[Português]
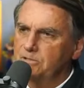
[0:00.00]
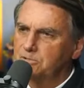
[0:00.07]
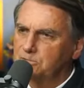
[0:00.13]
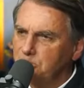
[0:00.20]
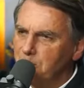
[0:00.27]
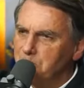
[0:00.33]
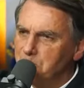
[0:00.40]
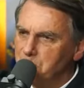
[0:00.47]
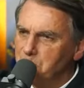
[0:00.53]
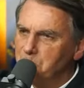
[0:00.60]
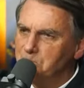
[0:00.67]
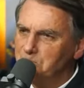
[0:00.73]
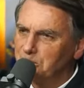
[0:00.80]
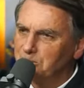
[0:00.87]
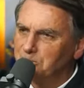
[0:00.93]
só mil
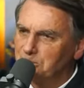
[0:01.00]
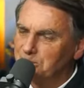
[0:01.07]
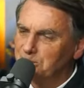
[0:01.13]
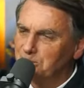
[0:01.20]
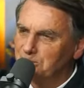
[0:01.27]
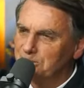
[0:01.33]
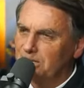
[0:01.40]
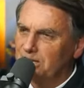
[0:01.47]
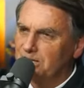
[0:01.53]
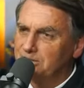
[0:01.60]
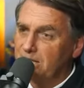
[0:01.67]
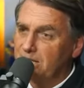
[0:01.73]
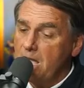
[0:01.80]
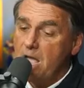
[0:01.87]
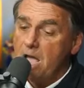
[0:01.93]
pessoas estão usando
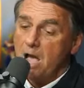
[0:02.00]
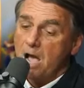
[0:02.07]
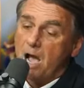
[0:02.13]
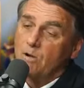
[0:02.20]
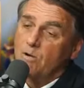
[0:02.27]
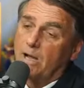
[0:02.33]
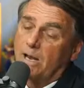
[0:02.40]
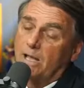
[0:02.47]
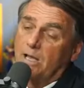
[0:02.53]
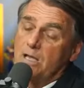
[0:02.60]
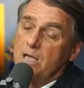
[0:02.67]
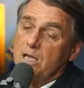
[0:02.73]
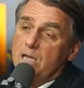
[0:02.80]
isso aí. Agora,